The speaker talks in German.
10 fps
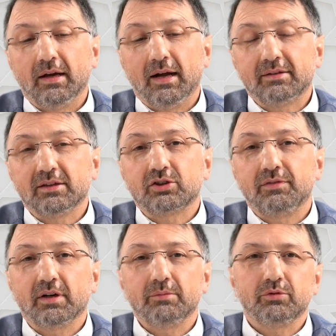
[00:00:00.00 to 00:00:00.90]

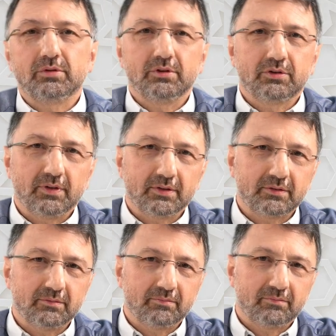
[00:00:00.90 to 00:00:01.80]
Altersschwache müssen nicht
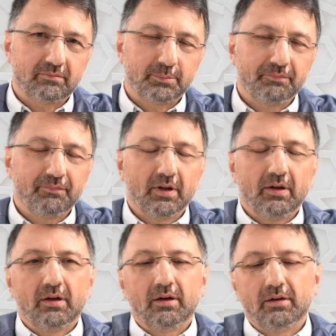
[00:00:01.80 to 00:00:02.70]
fasten.
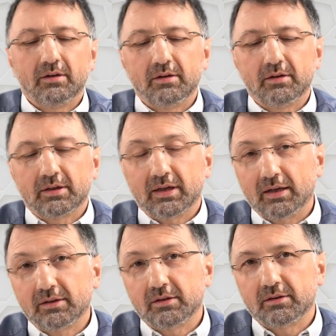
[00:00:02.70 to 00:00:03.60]
Äh,
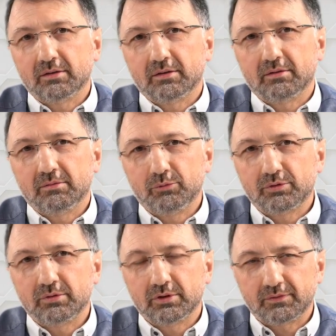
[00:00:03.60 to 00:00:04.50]
Kranke
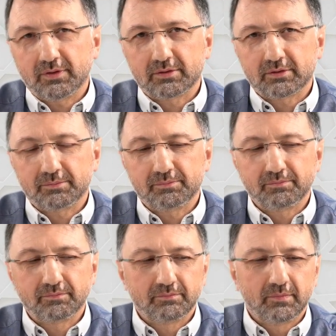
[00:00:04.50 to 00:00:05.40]
müssen nicht fasten.
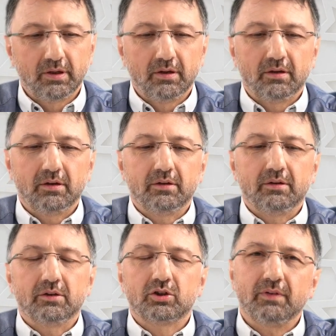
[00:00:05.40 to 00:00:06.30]

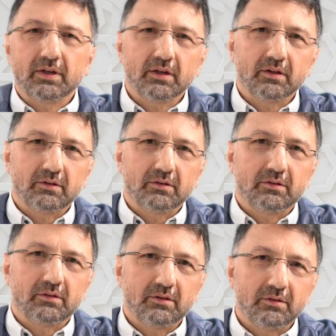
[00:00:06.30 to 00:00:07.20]
Äh, Schwangere
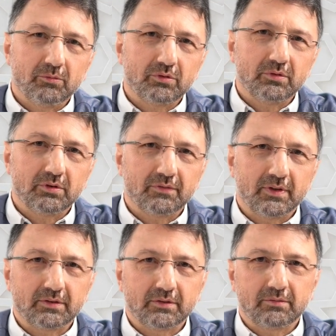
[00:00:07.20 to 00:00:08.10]
müssen nicht
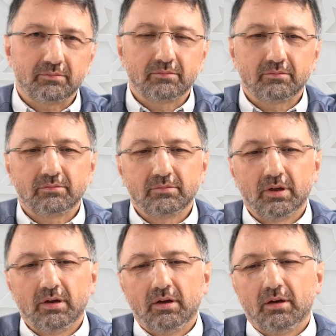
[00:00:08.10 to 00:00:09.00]
fasten.
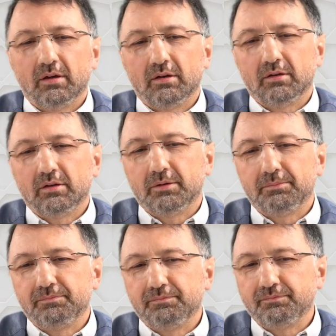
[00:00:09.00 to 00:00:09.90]

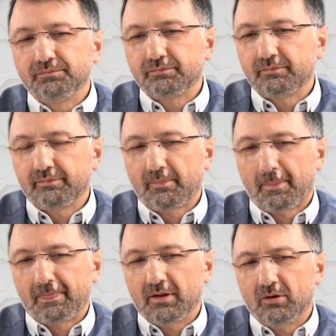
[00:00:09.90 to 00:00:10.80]
Ähm,
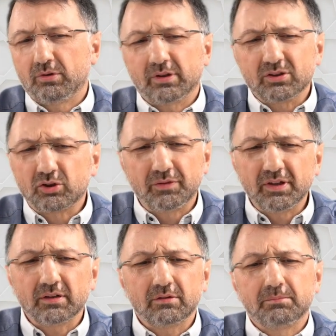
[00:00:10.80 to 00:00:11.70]
unter ganz
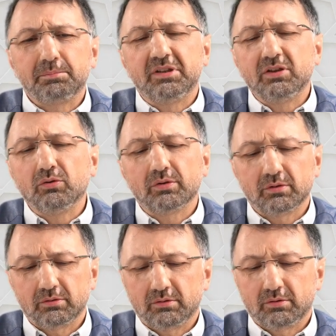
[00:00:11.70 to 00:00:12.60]
schweren
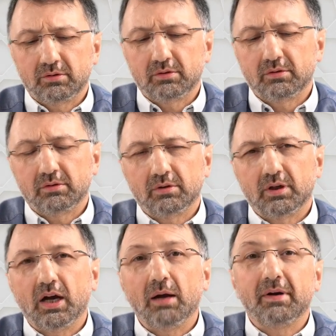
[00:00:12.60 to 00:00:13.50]
Bedingungen äh,
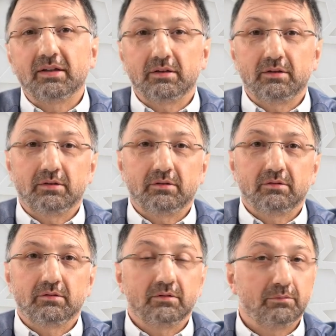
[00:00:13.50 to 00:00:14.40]
Arbeitende
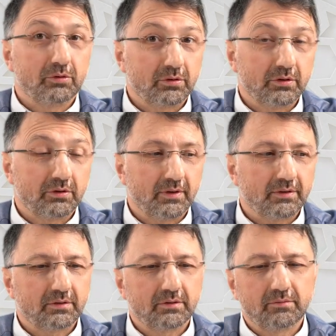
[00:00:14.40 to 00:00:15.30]
müssen nicht
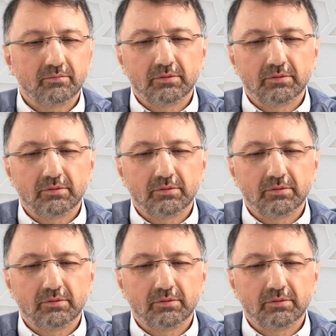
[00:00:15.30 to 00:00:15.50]
fasten.